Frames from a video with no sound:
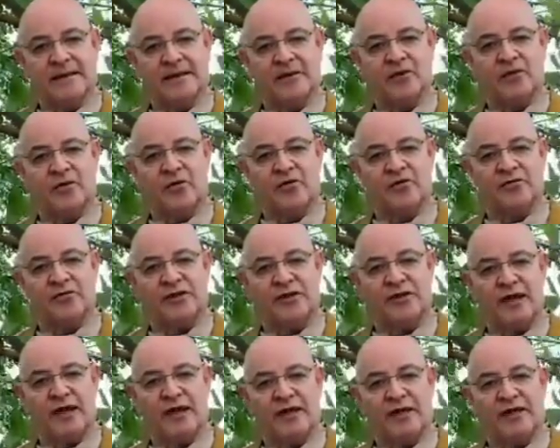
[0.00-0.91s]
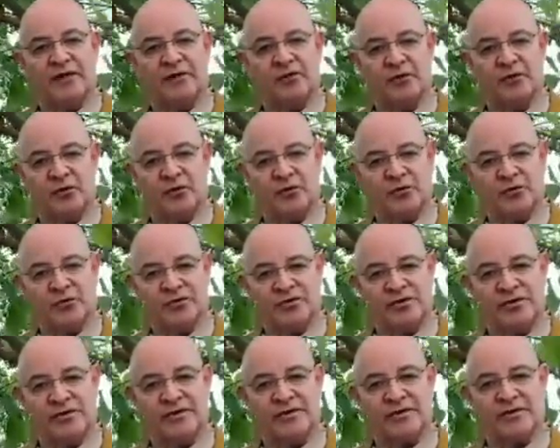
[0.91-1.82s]
Quero convidar a
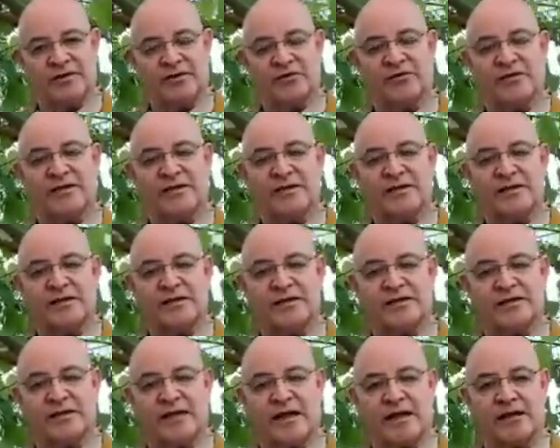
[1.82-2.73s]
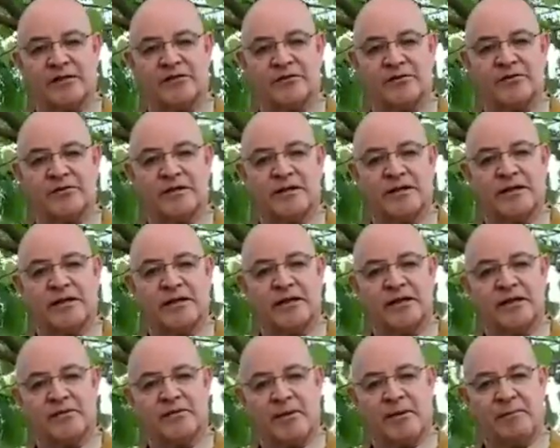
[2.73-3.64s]
todos que estejam interessados
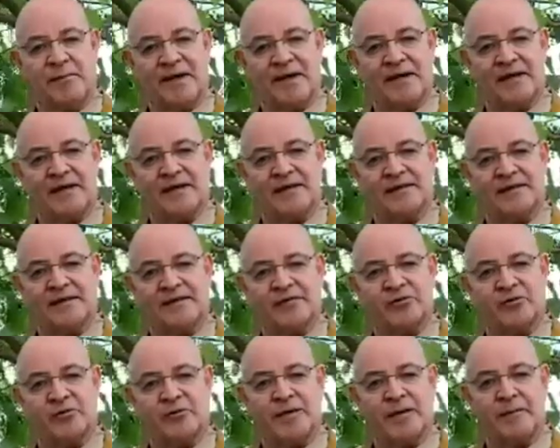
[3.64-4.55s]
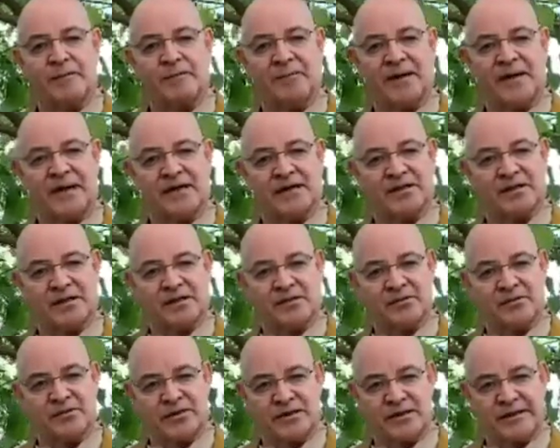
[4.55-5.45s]
em uma palestra sobre a
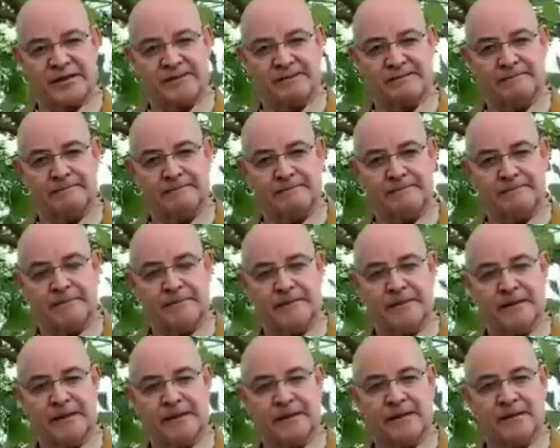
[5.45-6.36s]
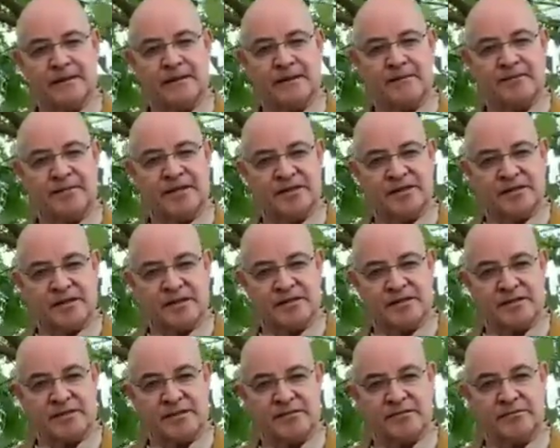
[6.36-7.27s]
prática do Zen e a
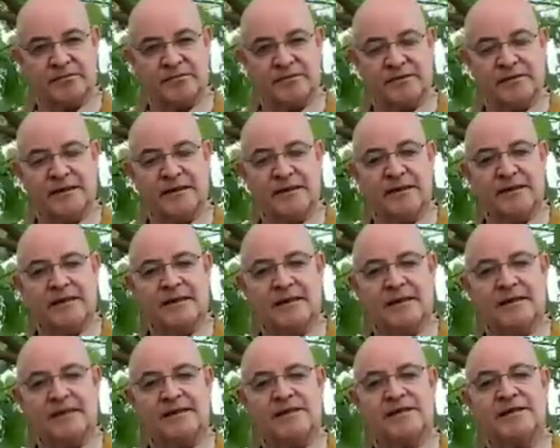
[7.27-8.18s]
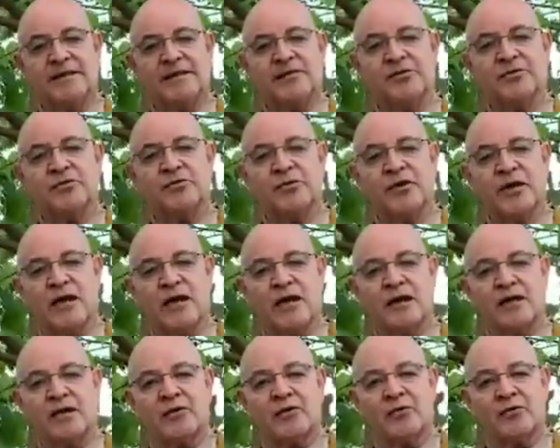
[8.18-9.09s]
meditação, que estejam
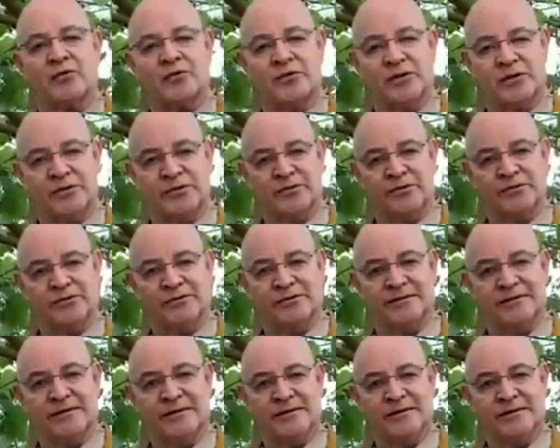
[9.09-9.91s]
lá comigo